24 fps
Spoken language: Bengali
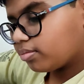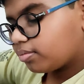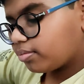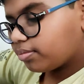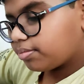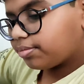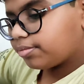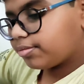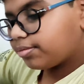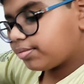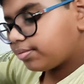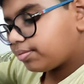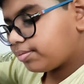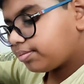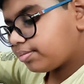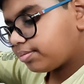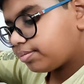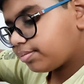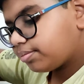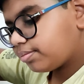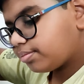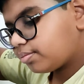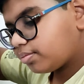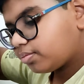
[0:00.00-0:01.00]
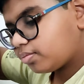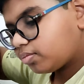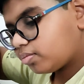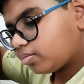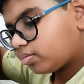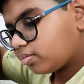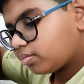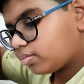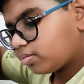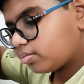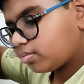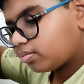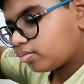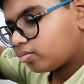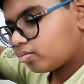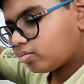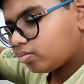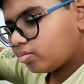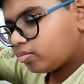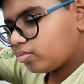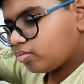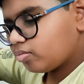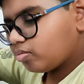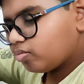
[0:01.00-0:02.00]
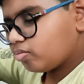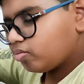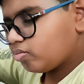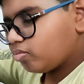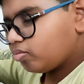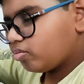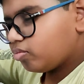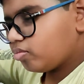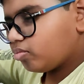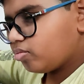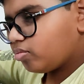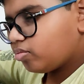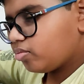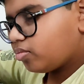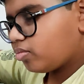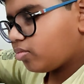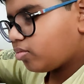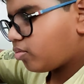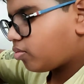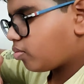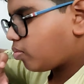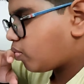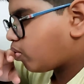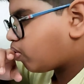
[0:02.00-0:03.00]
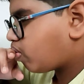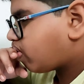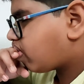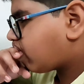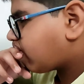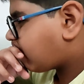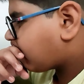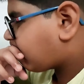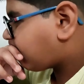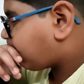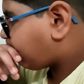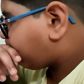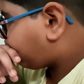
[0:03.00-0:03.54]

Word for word: আর পাপার মুখটা দেখো শুকনো শুকনো হয়ে আছে কারণ